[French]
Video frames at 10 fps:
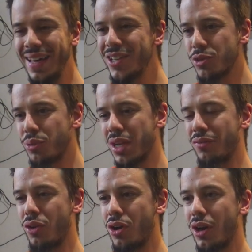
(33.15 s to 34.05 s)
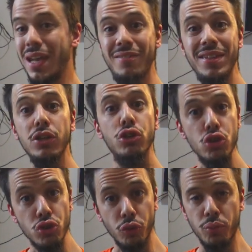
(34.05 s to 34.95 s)
et je peux en avoir la vie que
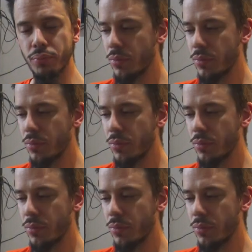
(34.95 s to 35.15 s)
je veux.